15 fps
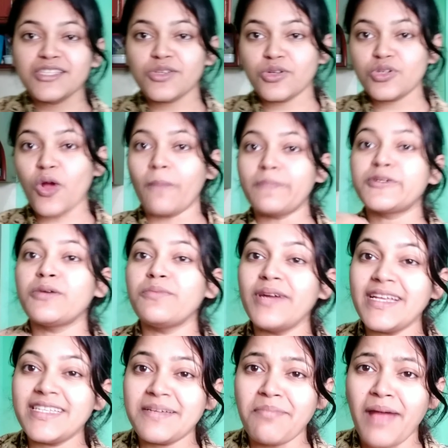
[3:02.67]
সো
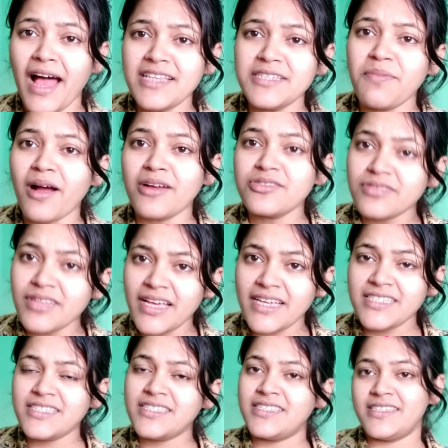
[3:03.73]
সবসময় যে মাছ মাংসতেই
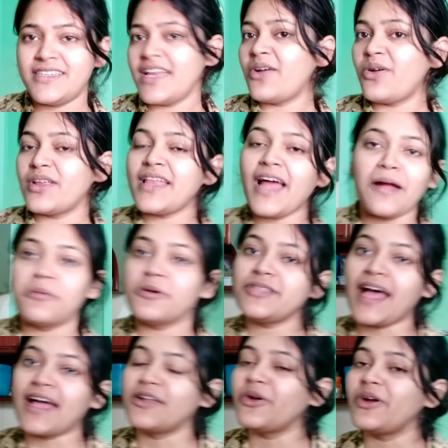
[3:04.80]
স্ট্রিক করে থাকবো
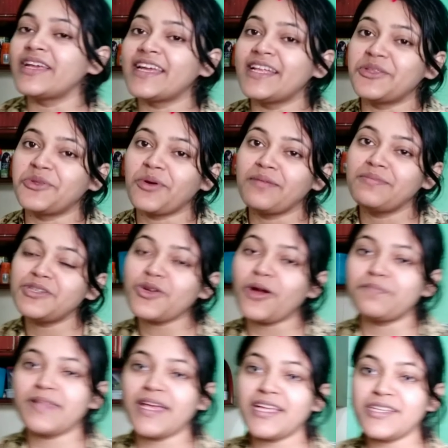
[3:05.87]
তা নয় কিন্তু আমি
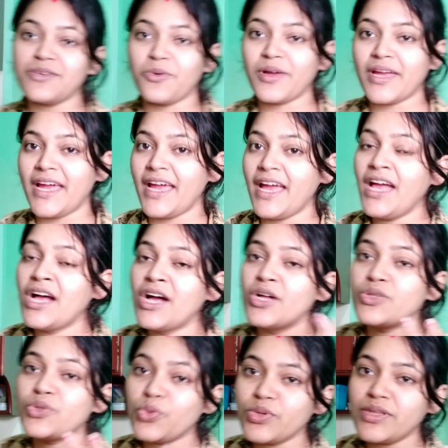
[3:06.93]
সপ্তাহে ওকে
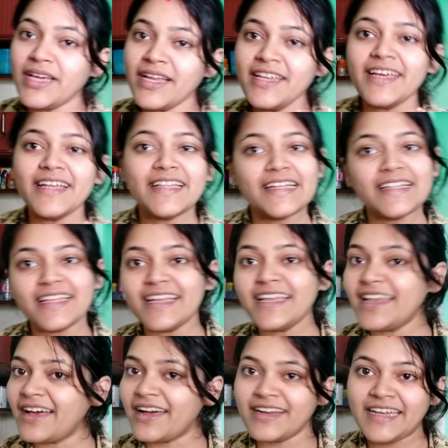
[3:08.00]
দুদিন কি তিন দিন
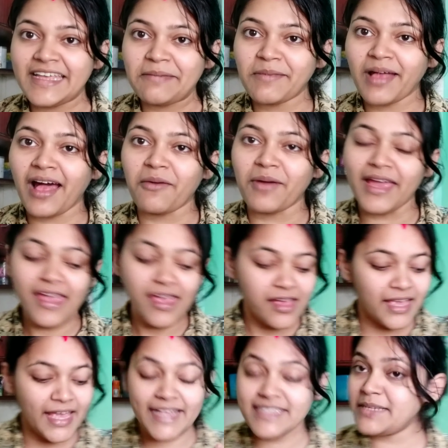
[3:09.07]
ডিম খাওয়াই
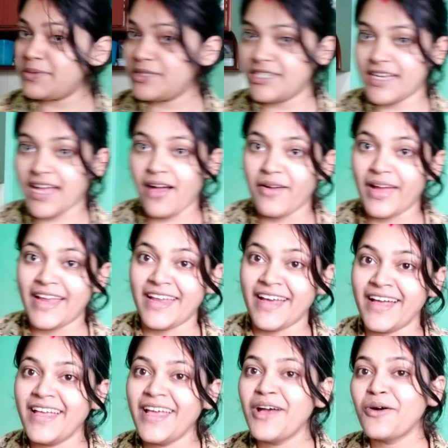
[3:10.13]
এর চেয়ে বেশি খাওয়াই না
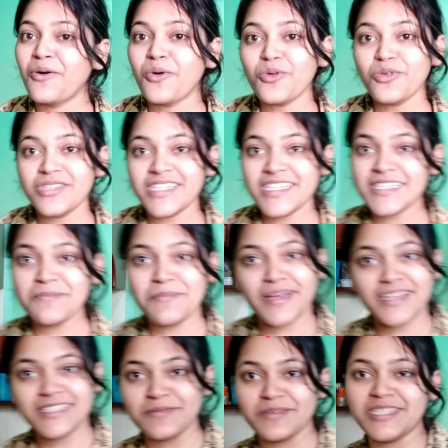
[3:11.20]
কোনো জিনিসই
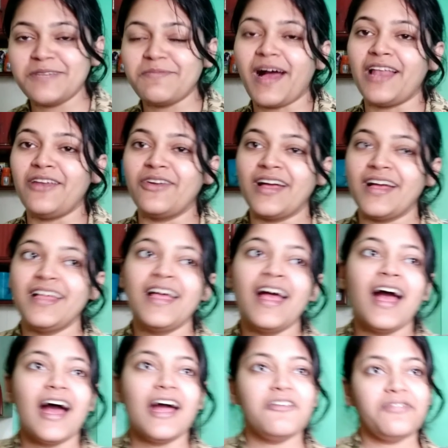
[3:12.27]
বেশি বেশি ভালো না
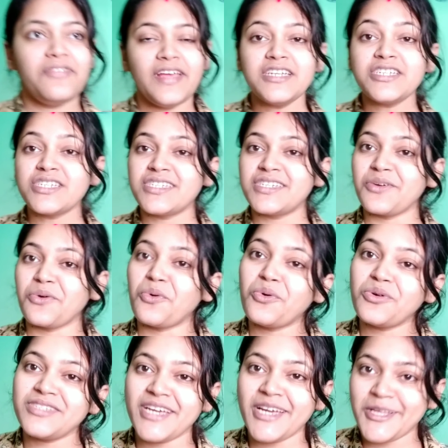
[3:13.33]
আর ফিশ
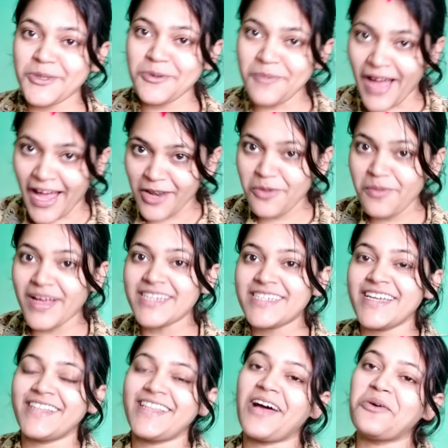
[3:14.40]
ও যেহেতু
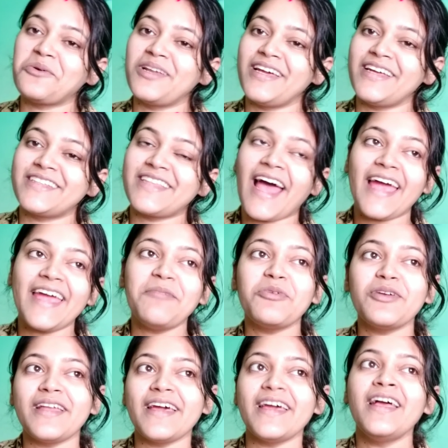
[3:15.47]
ভালোবাসে তাহলে তাই
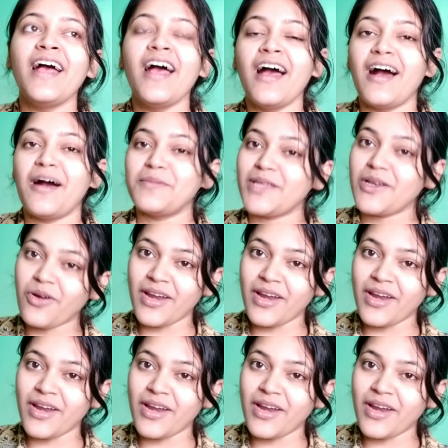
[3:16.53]
বলে আমাদের